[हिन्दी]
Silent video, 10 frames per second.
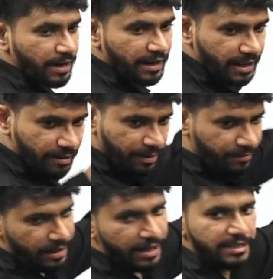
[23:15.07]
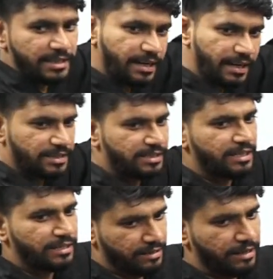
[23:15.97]
पंखे में भी कई सारे
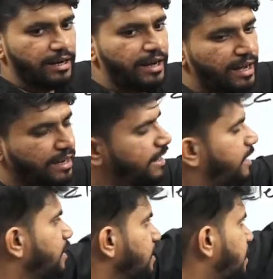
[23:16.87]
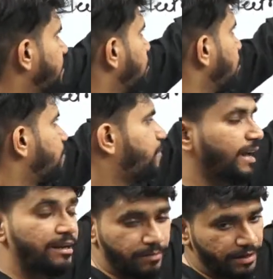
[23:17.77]
ऐसी आ गए हैं कि वो
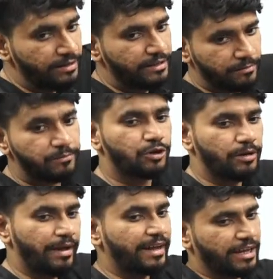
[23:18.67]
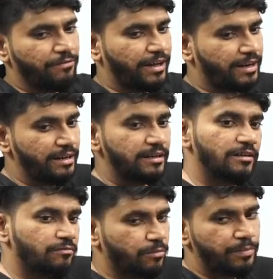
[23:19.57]
फैन में थोड़े महंगे फैन है
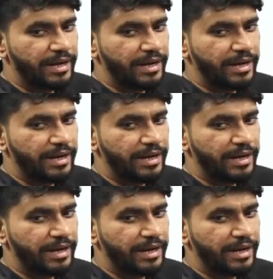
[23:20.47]
वो